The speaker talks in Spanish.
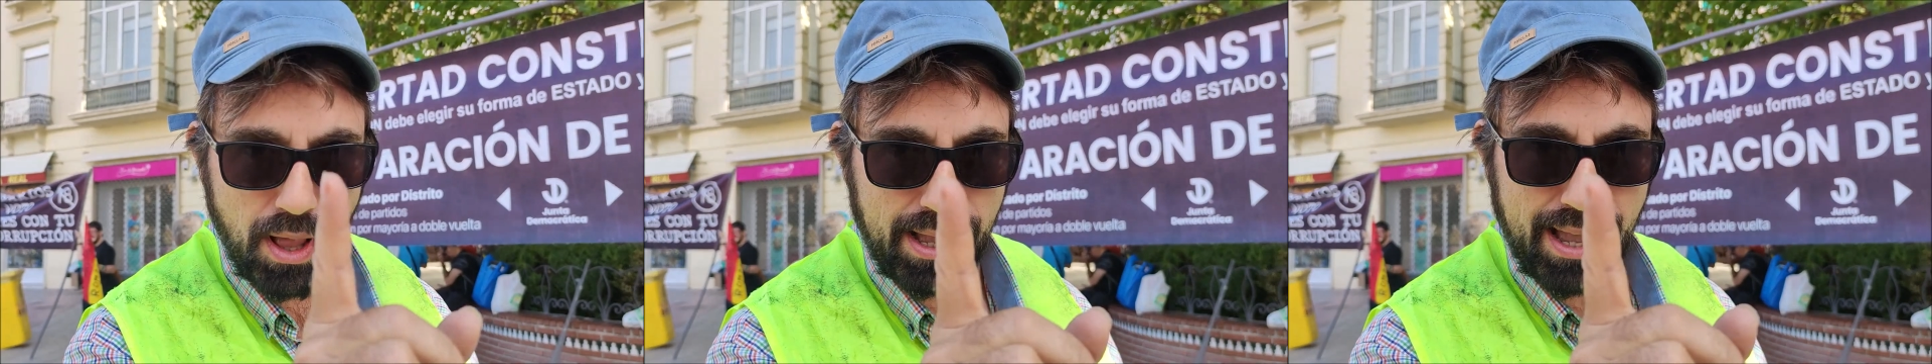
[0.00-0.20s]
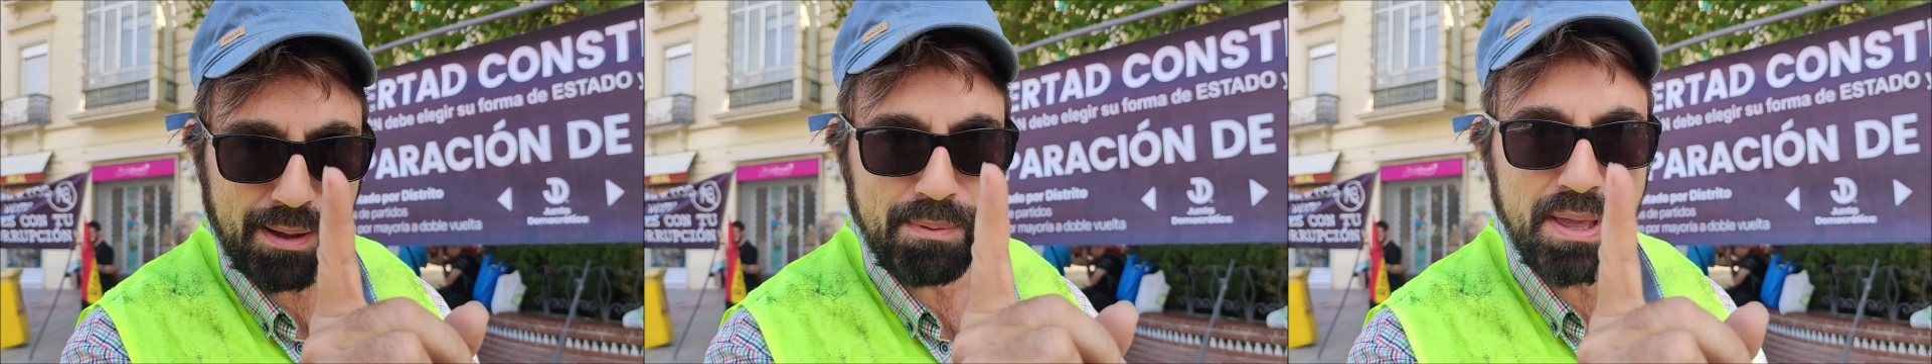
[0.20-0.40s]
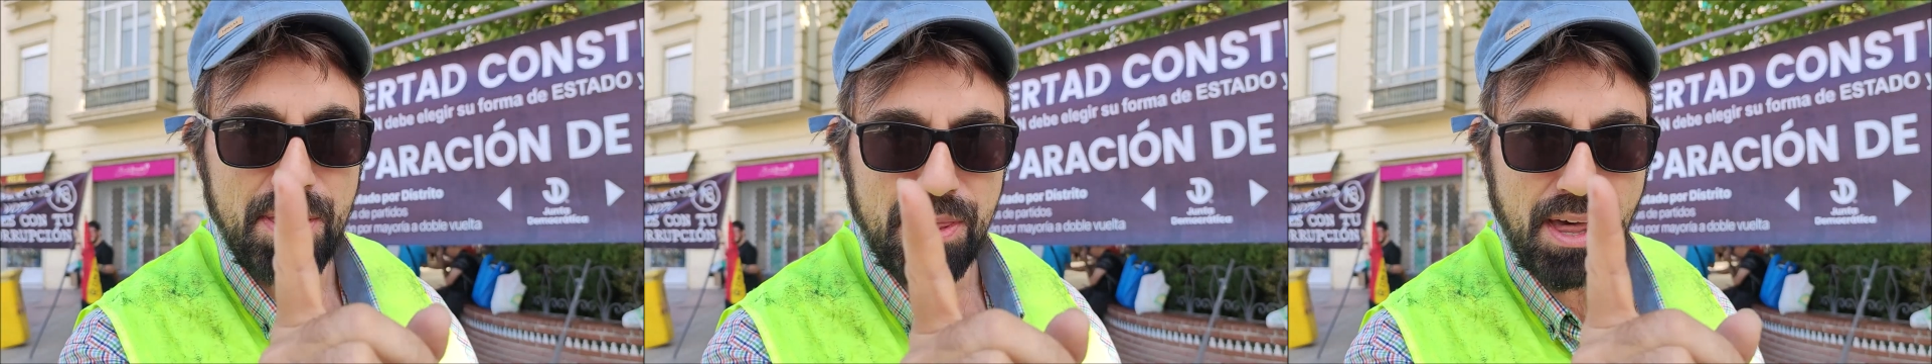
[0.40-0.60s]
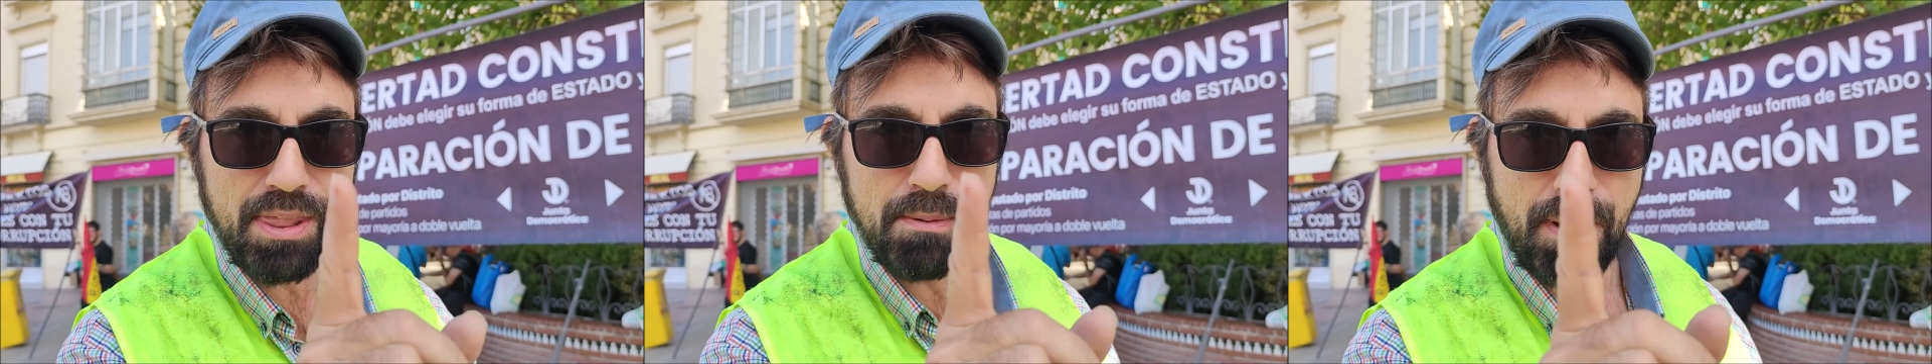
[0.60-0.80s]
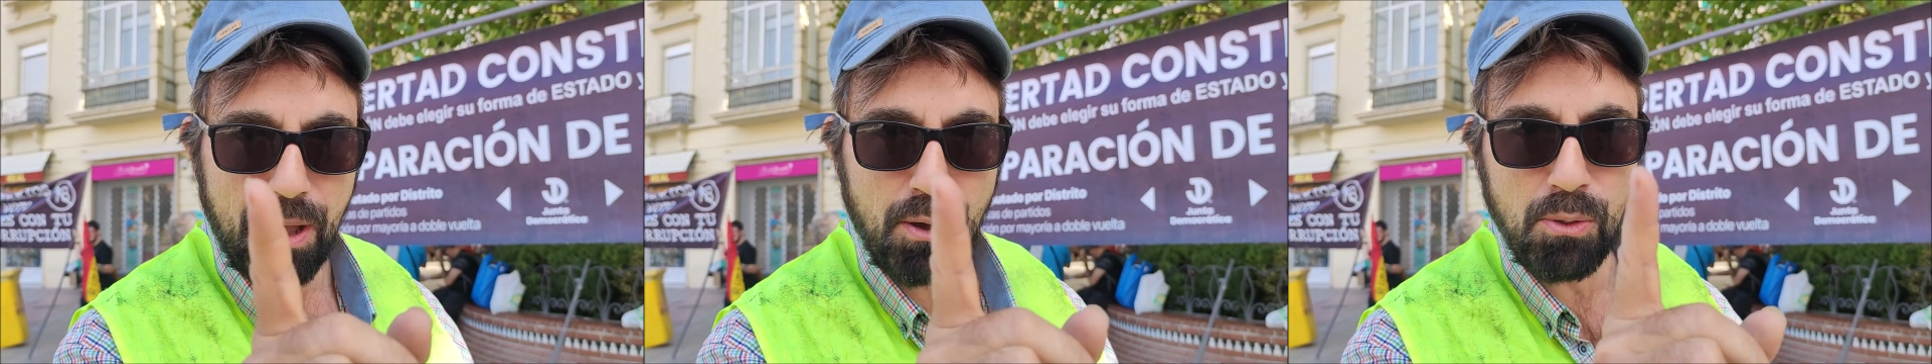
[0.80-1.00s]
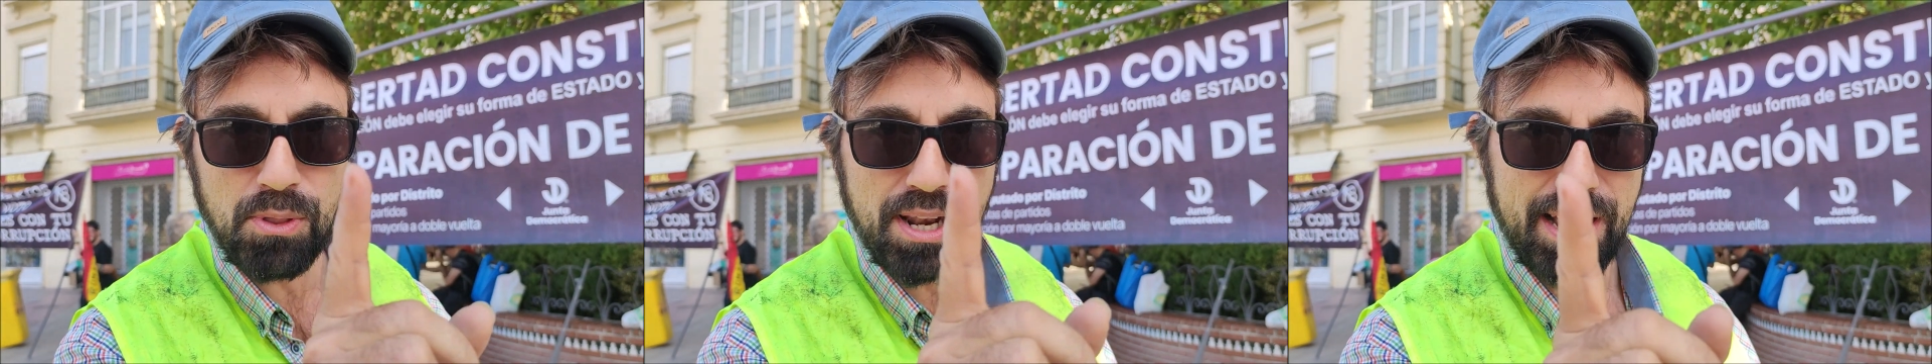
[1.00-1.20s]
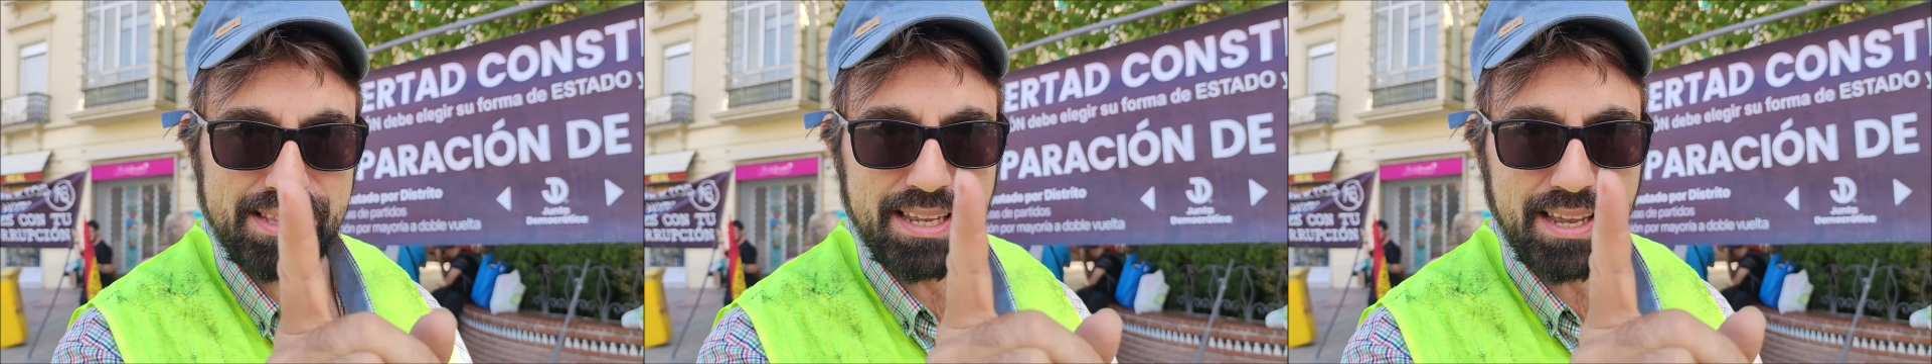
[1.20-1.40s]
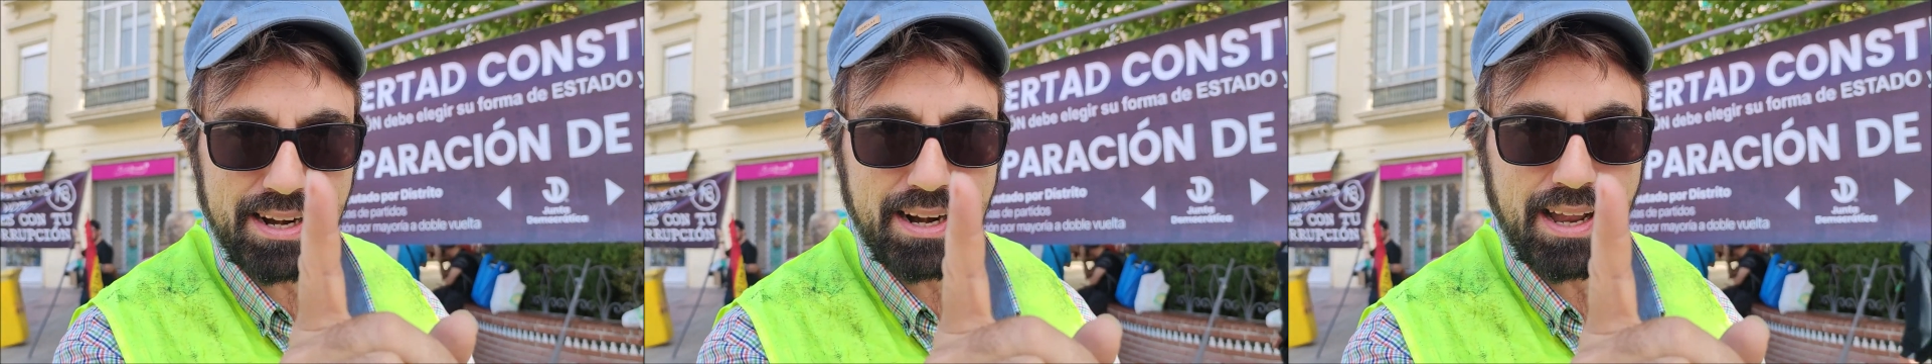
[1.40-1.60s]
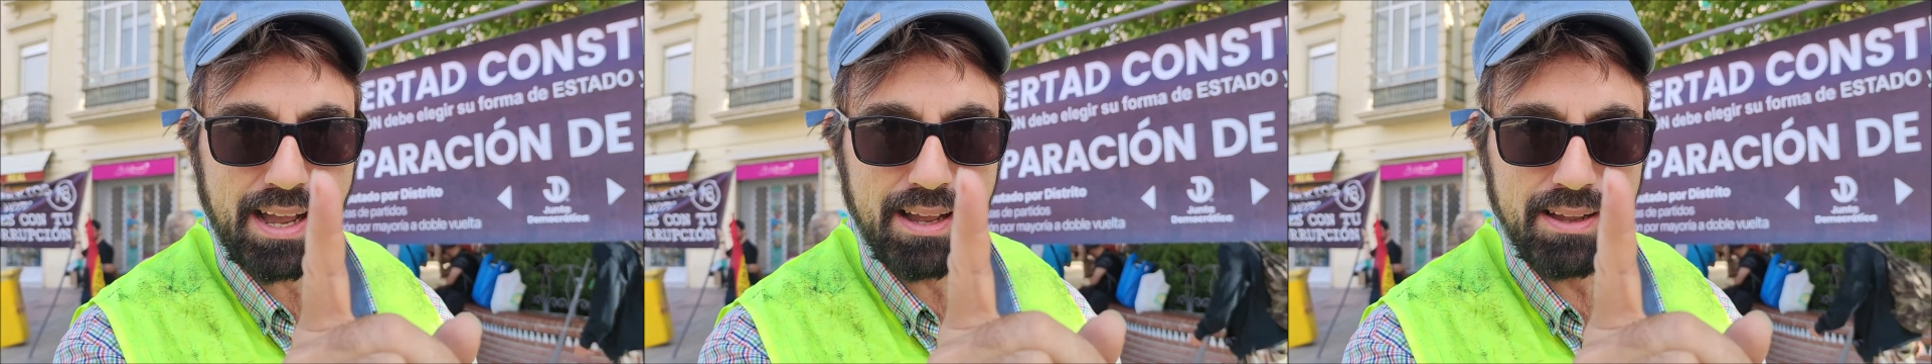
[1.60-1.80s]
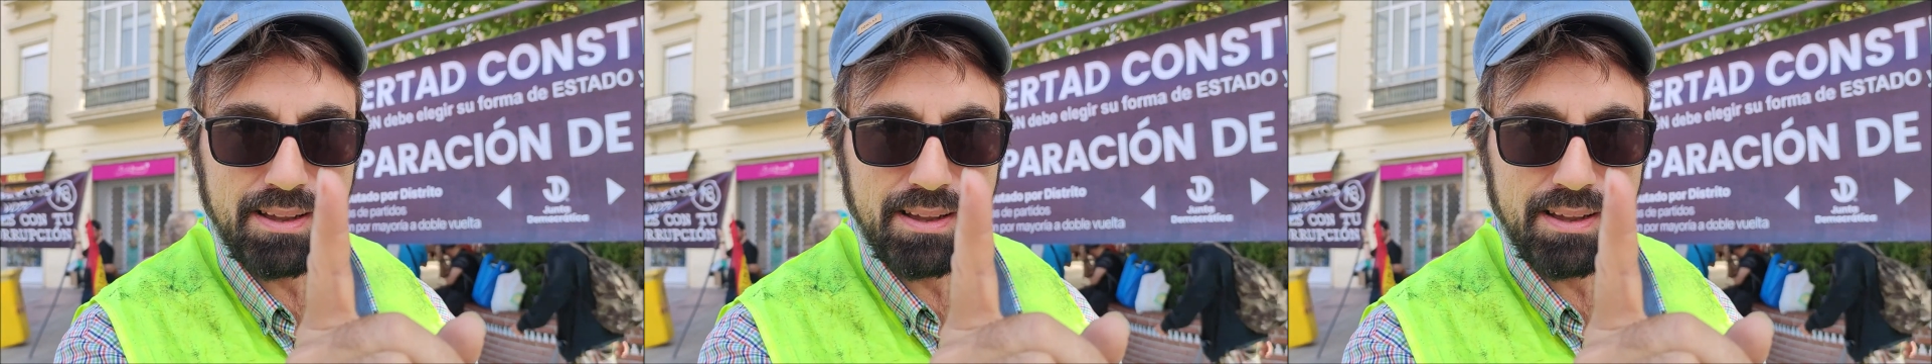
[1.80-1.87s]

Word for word: la cabeza debajo de la tierra